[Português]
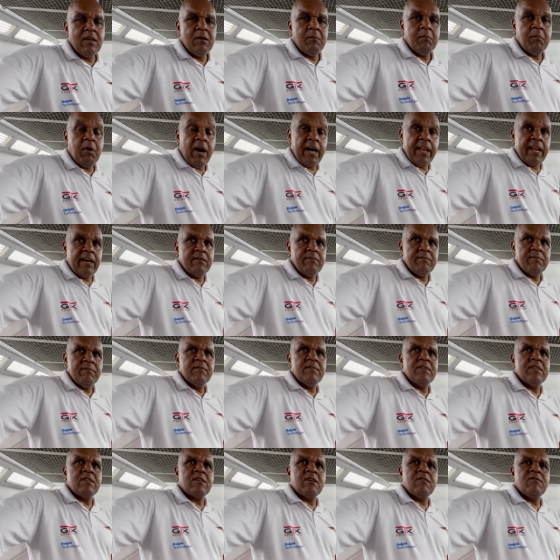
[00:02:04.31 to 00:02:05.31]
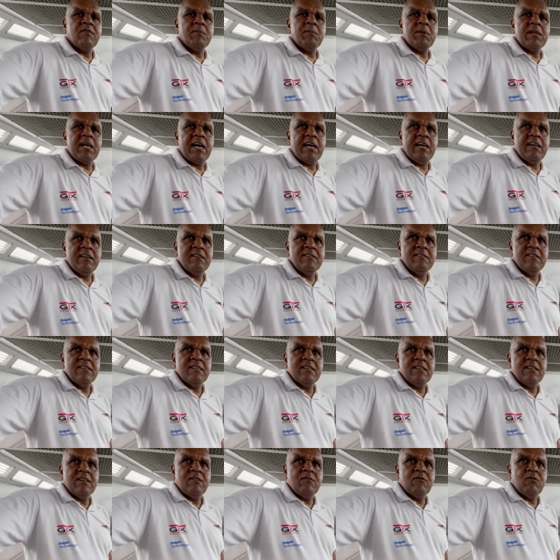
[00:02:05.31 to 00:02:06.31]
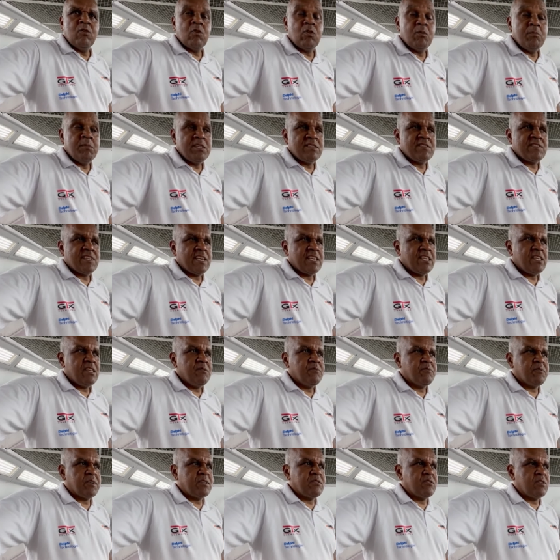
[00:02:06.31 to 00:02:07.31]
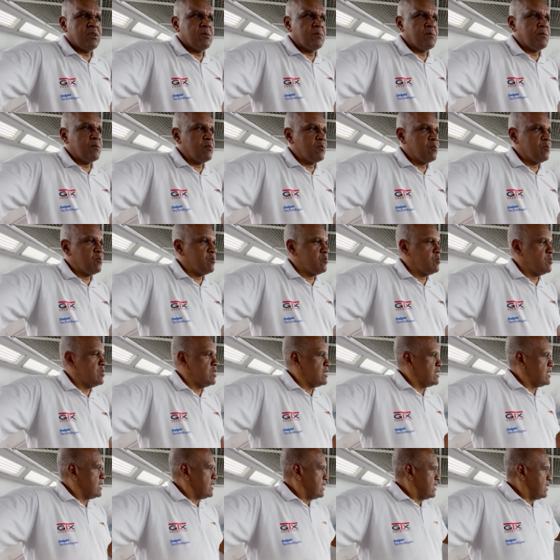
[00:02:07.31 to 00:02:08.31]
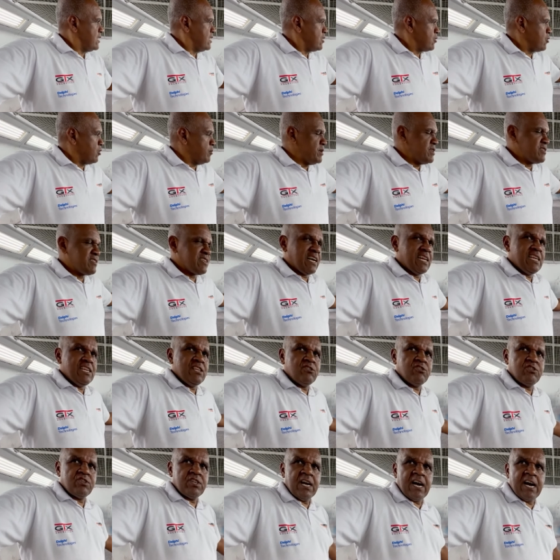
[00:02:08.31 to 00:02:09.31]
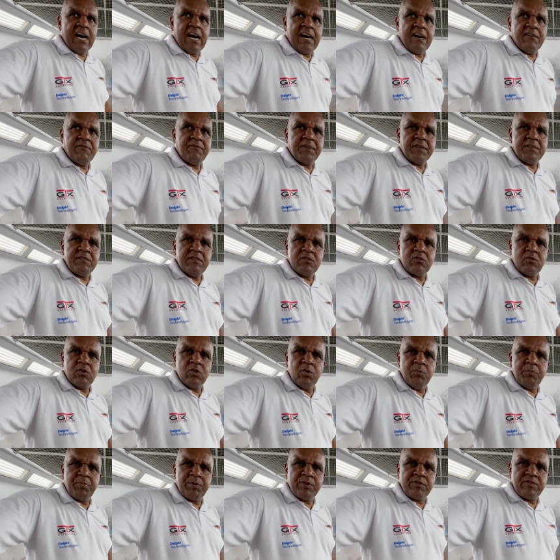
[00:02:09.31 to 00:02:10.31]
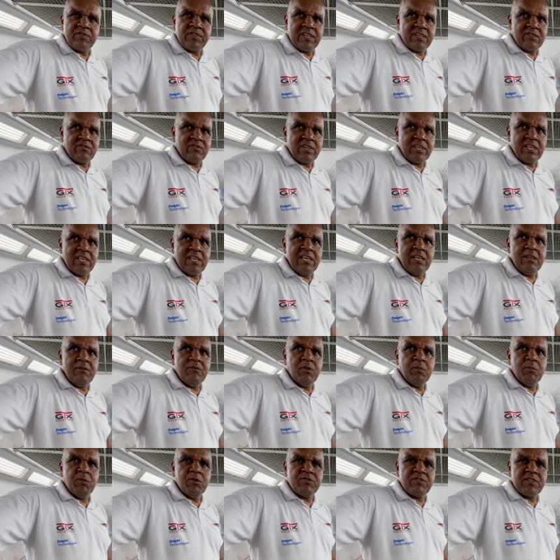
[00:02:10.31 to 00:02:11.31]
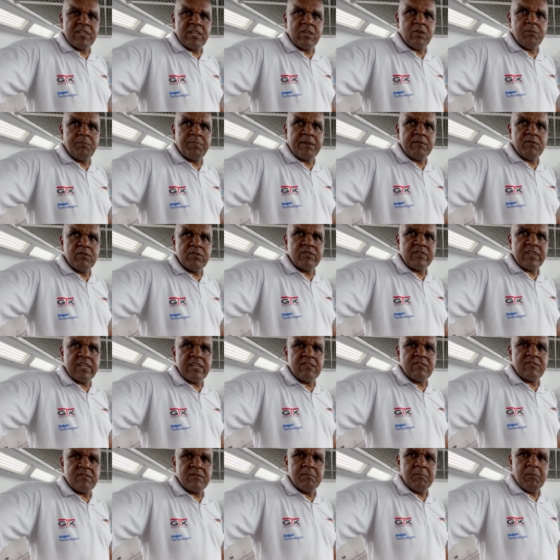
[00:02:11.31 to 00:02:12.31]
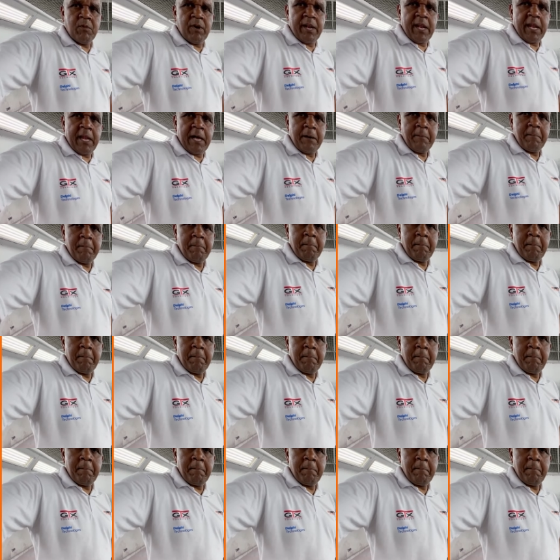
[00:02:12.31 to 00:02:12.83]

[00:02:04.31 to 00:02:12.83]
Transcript: Bora? Então vamos lá. Vou começar aqui fazer um... Começar a lixar, fazer todo o processo aqui e vou mostrando para vocês. Bora lá.